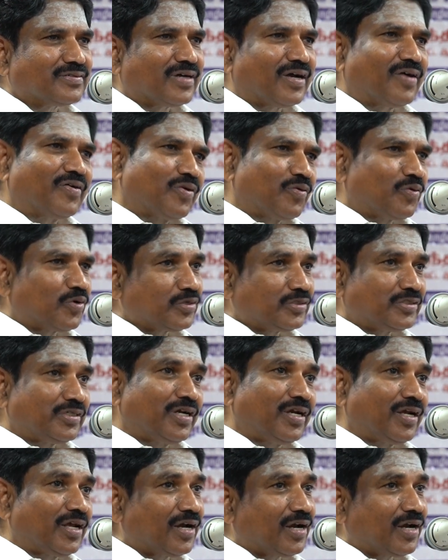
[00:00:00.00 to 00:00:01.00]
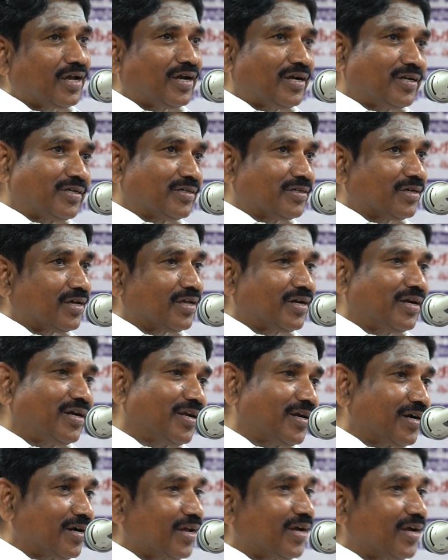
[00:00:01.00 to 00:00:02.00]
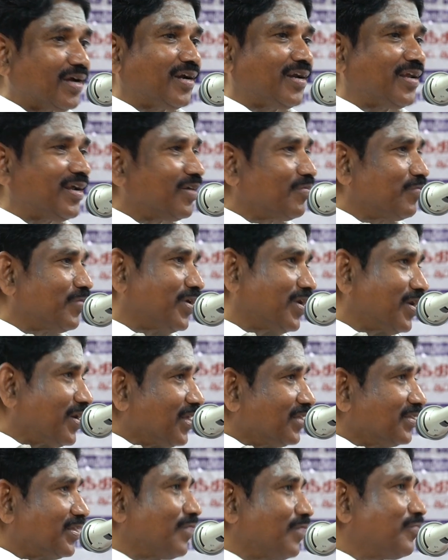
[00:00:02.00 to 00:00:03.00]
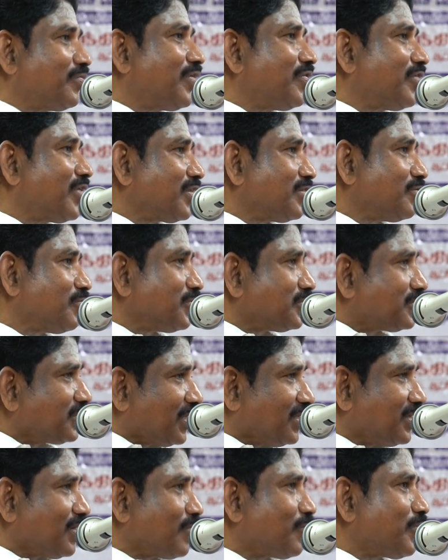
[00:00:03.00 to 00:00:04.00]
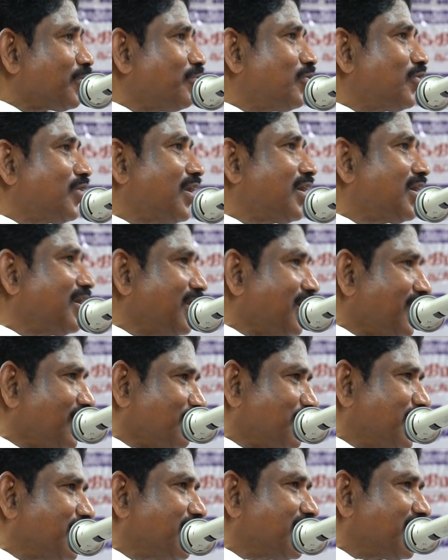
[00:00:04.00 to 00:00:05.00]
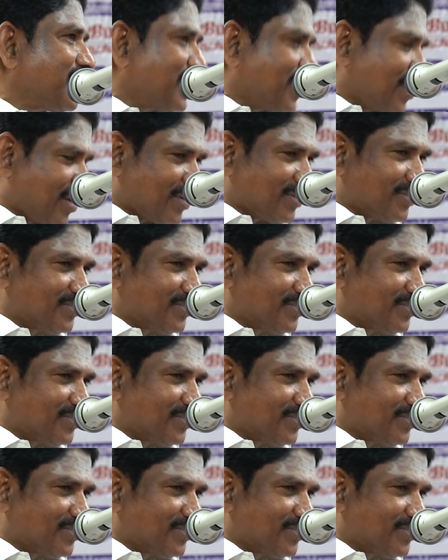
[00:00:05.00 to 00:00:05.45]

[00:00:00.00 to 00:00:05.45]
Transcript: அவர் ஒரிஜினலான ஆள் அதனால் ரெண்டாம் கல்யாணம் பண்ணார் அந்த அம்மாவும் இறந்து போச்சு அதுக்கப்புறம் மூணாம் கல்யாணம் பண்ணிக்கிட்டார்